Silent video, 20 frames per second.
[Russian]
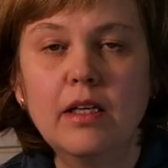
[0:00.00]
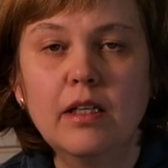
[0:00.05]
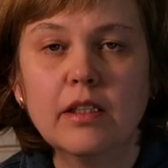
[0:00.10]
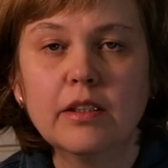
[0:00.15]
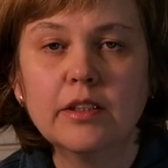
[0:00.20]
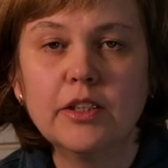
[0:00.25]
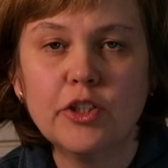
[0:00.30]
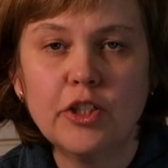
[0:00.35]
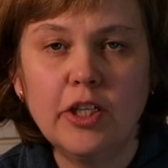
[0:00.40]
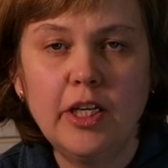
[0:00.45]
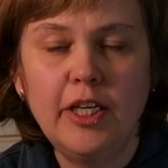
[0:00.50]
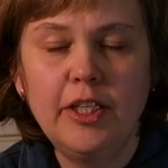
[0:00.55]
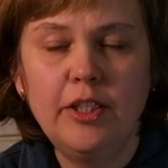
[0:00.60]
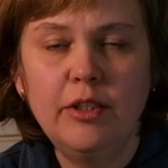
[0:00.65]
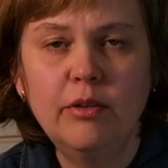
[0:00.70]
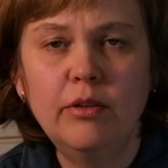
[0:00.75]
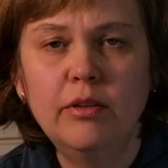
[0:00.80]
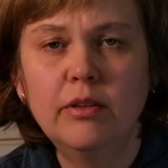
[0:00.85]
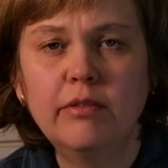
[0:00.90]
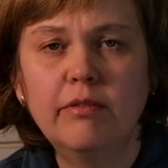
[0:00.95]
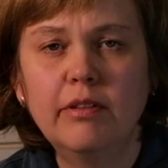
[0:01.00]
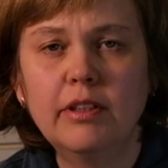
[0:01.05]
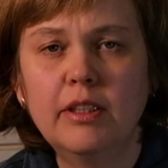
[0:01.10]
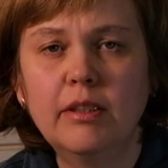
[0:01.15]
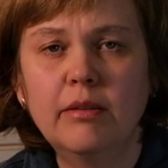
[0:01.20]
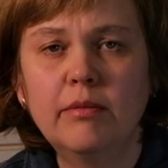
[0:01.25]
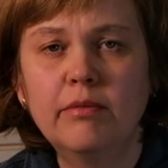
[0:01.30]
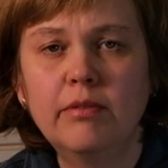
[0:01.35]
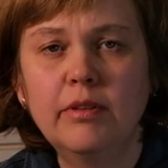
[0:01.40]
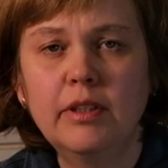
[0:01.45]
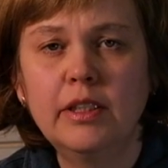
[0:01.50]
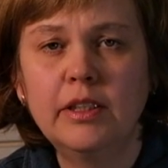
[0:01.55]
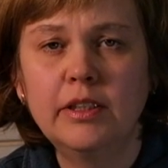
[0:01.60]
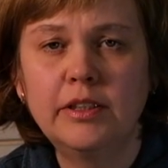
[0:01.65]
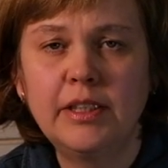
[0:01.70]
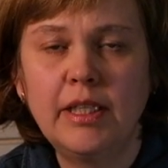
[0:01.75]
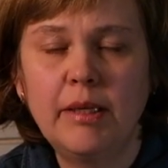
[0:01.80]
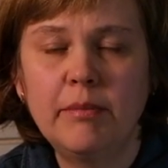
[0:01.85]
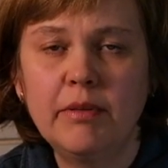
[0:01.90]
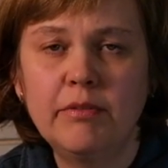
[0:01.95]
К сожалению, в этом вы
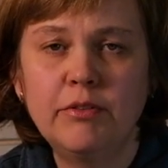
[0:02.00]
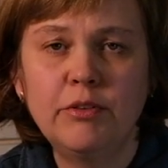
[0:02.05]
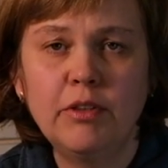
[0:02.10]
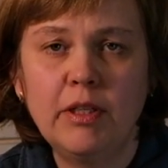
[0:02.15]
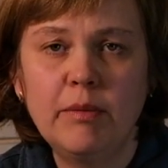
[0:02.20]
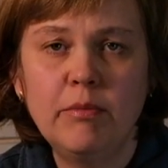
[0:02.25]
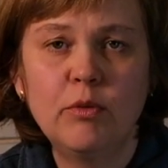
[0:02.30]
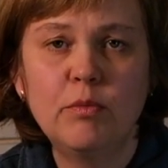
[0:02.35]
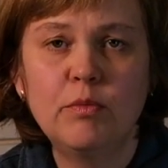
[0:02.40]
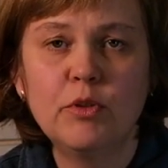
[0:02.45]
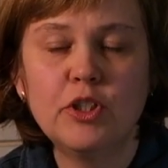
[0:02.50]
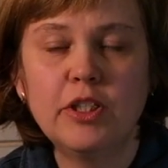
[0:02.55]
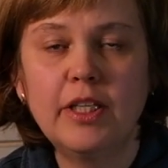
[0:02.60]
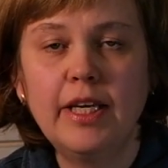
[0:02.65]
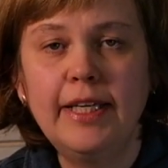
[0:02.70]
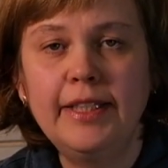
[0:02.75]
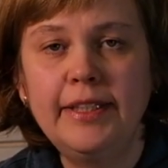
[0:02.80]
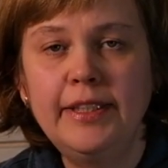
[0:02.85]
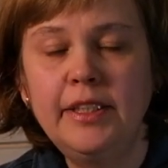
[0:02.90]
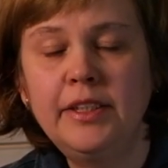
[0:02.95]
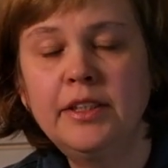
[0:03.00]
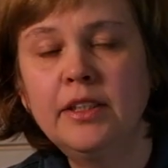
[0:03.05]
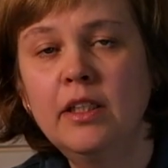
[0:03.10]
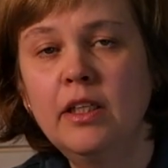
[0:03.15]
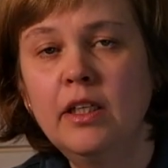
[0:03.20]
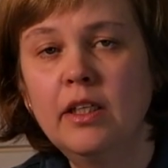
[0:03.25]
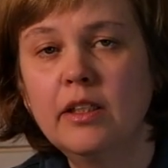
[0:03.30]
сами все время убеждаетесь.